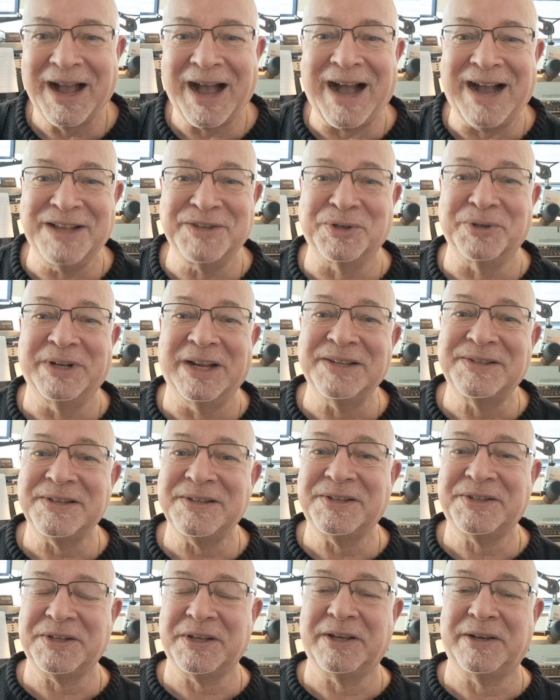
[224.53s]
Also das
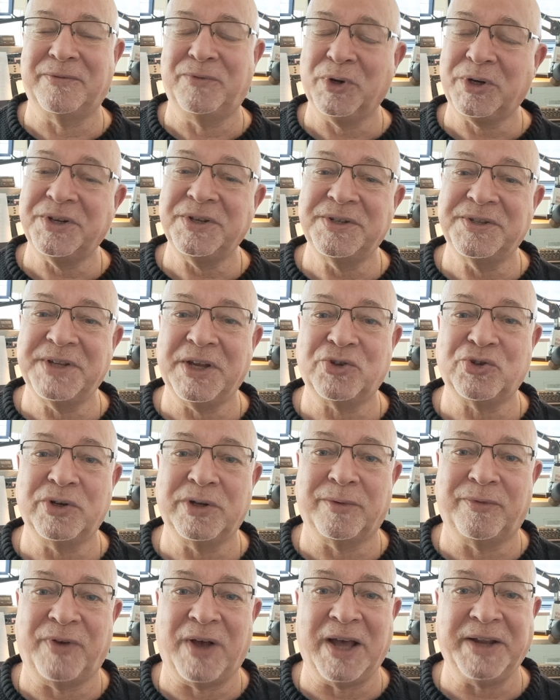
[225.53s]
ist äh, wirklich ein sehr
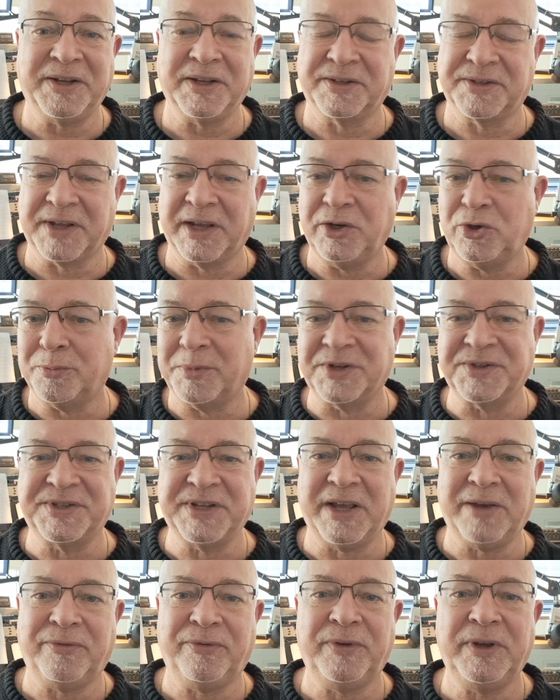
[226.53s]
schöner Fahrtweg. Es geht über
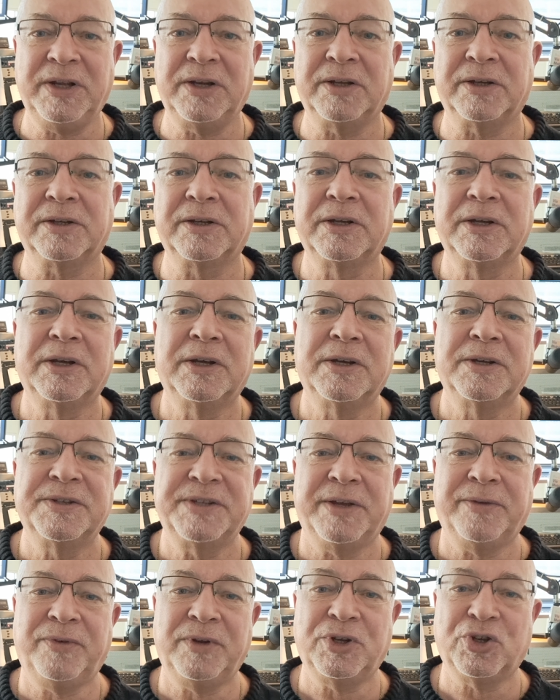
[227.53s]
sehr viele,
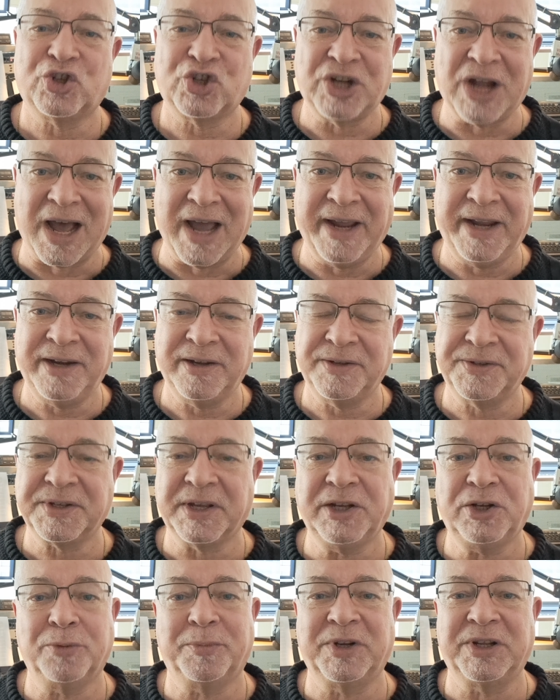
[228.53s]
sehr viele Steine, es
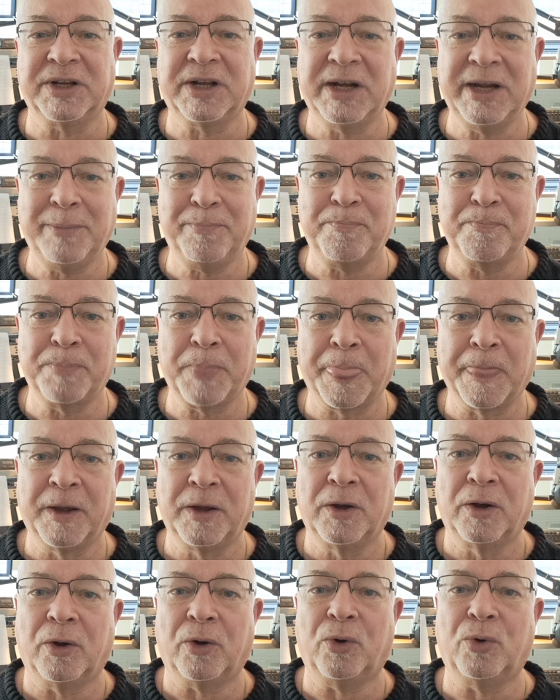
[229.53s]
geht über die Klippen
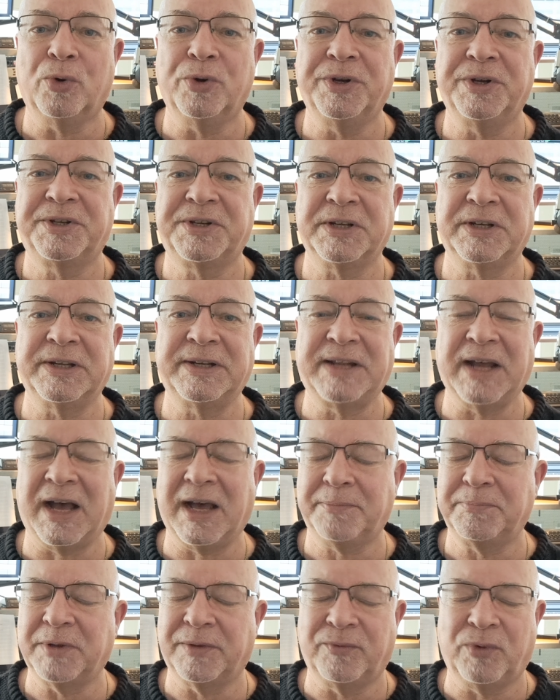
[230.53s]
und äh, da
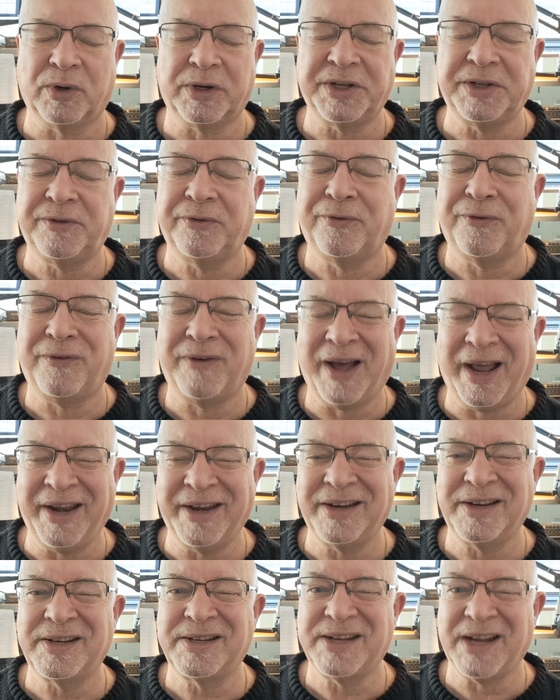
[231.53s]
hat man wirklich
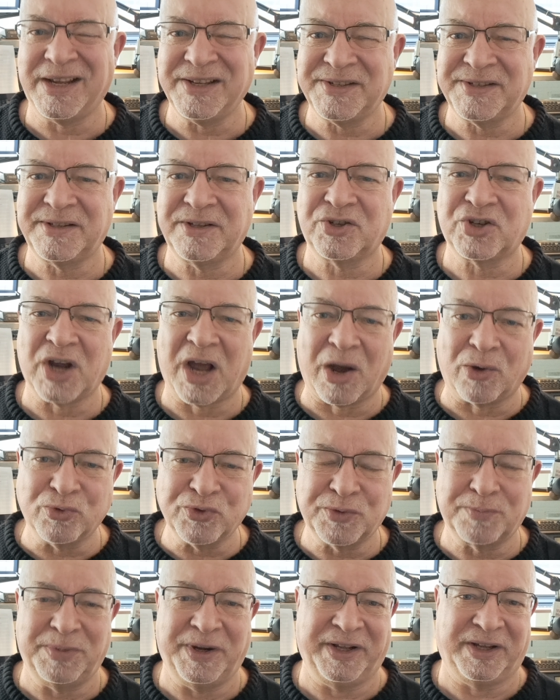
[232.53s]
fantastische
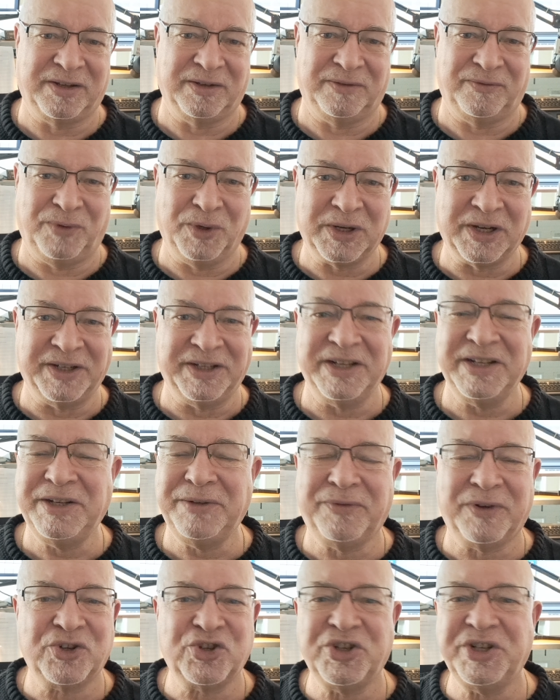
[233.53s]
Ausblicke, wirklich in die
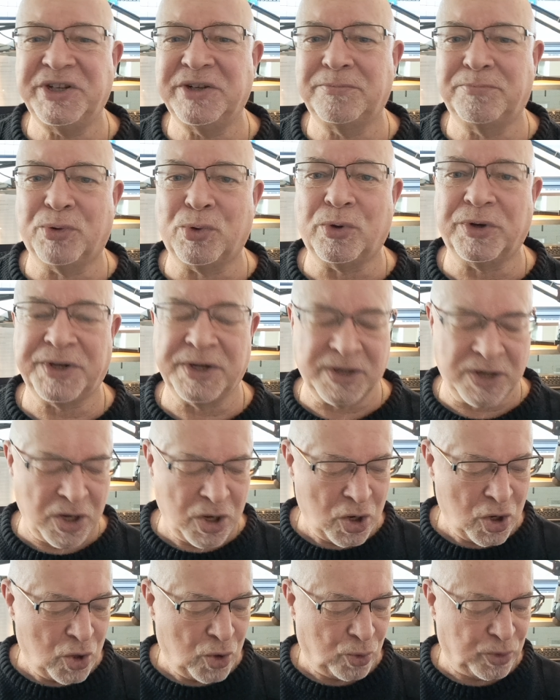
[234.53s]
verschiedenen Buchten.
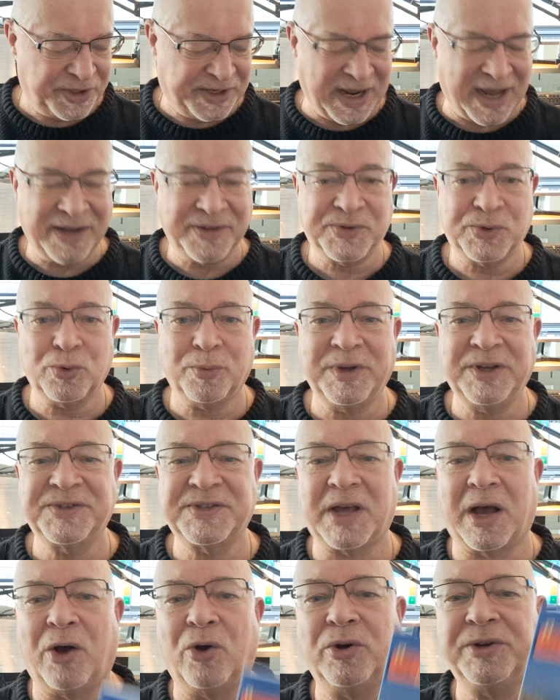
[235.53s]
Und da ist
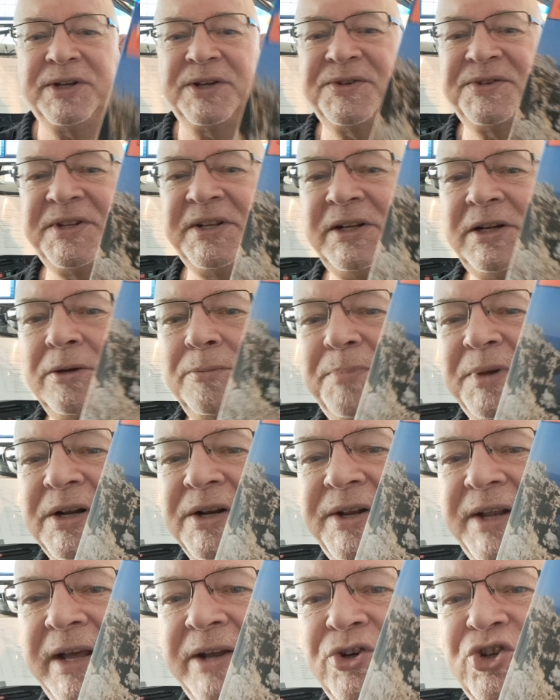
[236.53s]
übrigens auch das
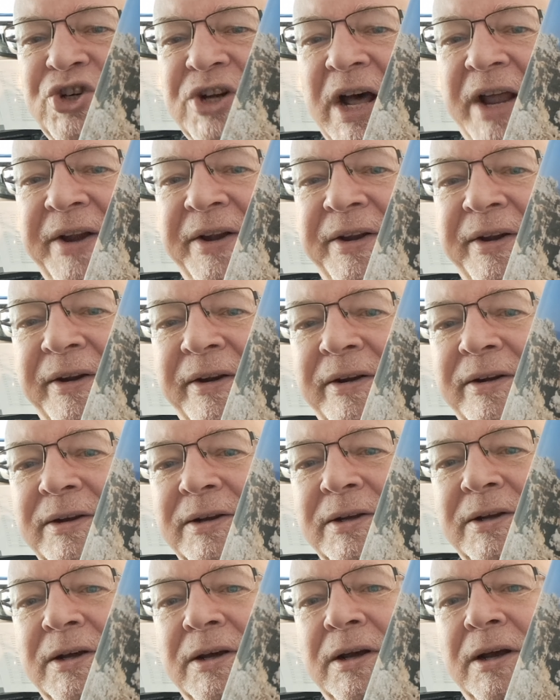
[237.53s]
Titelbild entstanden
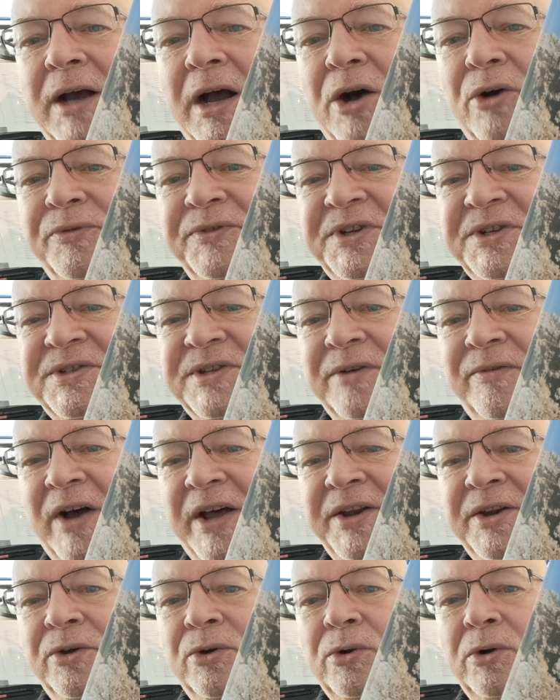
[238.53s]
auf dieser
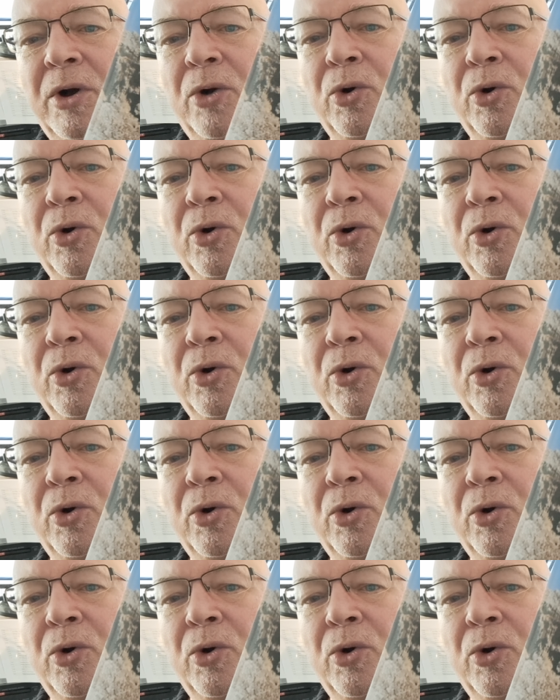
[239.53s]
Wanderung.